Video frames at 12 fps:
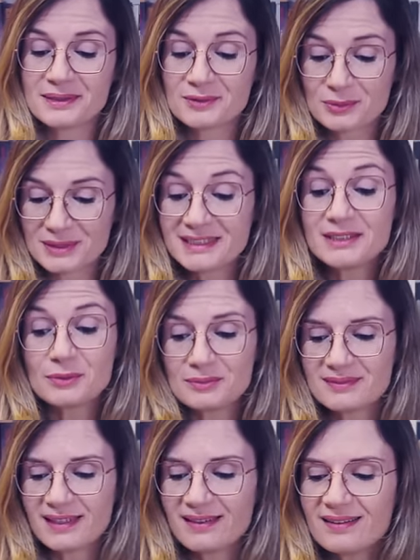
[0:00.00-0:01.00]
Mas em
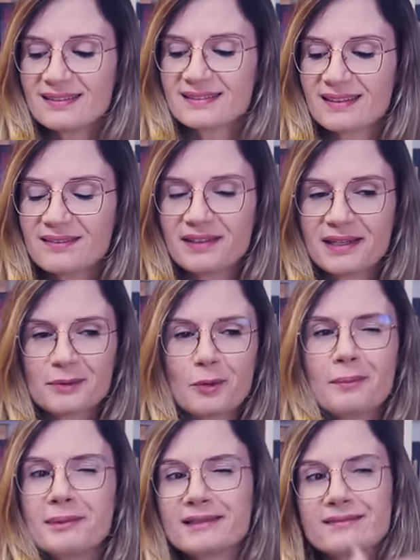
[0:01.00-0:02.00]
um deles ele vai
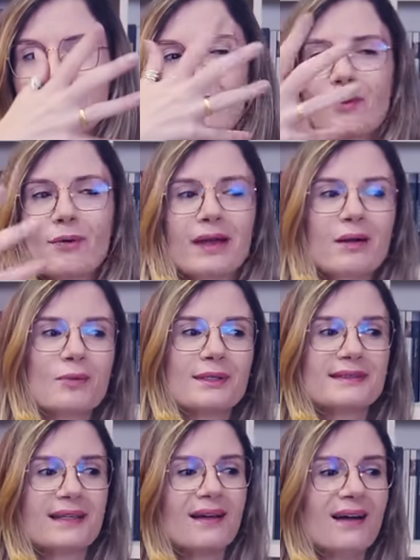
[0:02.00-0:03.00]
comentar qualquer
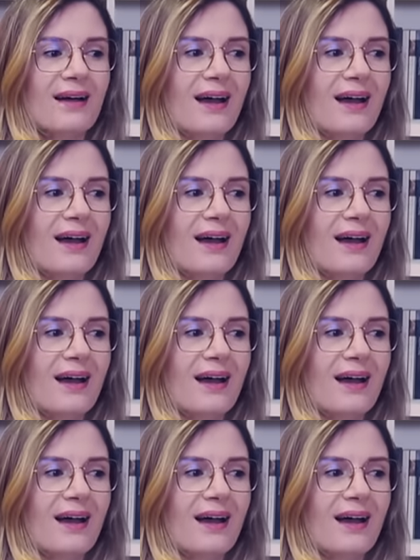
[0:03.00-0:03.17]
coisa